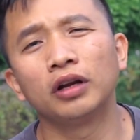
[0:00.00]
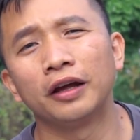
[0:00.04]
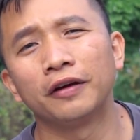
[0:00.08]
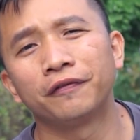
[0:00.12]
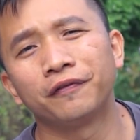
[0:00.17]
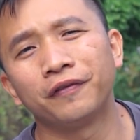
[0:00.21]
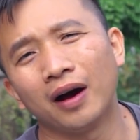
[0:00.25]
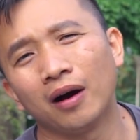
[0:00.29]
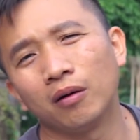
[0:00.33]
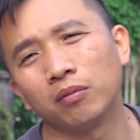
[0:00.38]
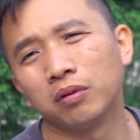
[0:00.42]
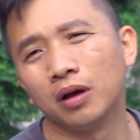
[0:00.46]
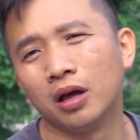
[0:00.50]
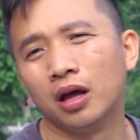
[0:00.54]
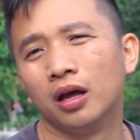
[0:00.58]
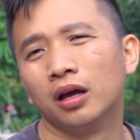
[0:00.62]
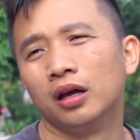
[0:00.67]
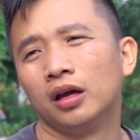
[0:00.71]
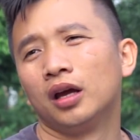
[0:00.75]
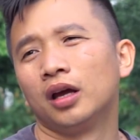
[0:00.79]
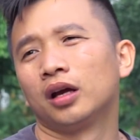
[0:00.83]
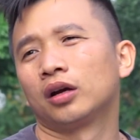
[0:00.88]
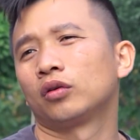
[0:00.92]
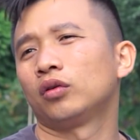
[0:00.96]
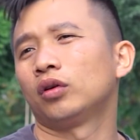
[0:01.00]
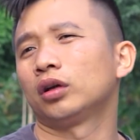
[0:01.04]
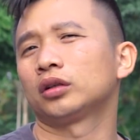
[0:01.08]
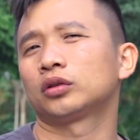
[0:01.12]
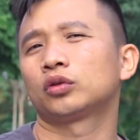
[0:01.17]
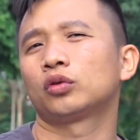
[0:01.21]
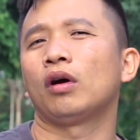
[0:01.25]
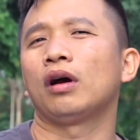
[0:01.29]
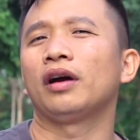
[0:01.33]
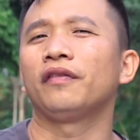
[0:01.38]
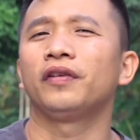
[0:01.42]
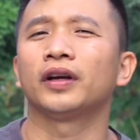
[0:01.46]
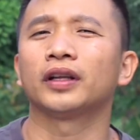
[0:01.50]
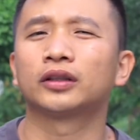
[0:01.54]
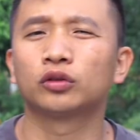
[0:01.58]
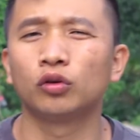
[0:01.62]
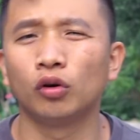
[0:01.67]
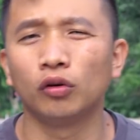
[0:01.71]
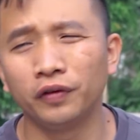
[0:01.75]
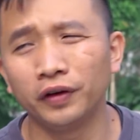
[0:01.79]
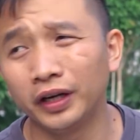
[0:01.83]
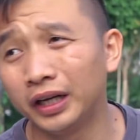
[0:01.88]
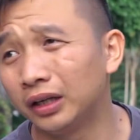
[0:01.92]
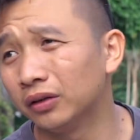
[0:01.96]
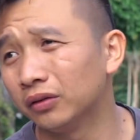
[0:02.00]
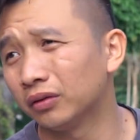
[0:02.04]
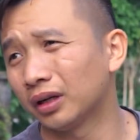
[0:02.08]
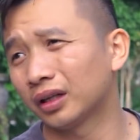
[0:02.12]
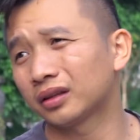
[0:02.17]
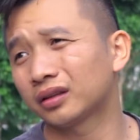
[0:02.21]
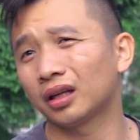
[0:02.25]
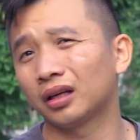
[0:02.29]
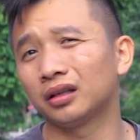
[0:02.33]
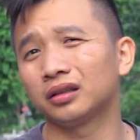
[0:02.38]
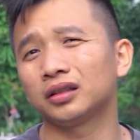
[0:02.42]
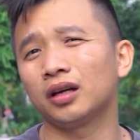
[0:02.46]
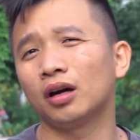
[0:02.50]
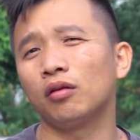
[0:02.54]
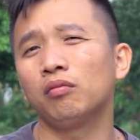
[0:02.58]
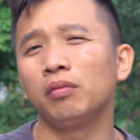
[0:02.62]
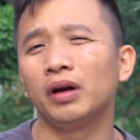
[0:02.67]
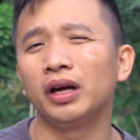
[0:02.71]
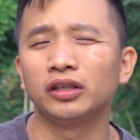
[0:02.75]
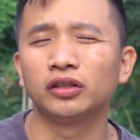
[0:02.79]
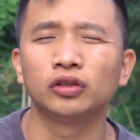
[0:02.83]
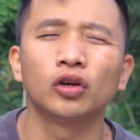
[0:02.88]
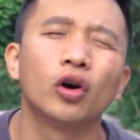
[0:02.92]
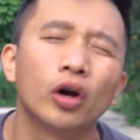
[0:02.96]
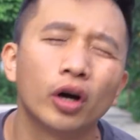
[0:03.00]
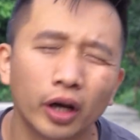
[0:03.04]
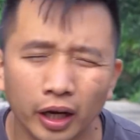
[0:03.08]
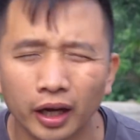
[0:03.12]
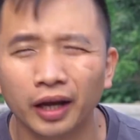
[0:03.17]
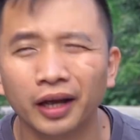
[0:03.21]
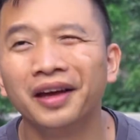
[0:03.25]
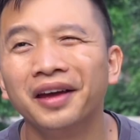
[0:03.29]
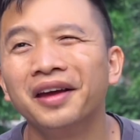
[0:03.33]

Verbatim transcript: đề phòng, con quái vật cô Vy nó đã tấn công mình rồi.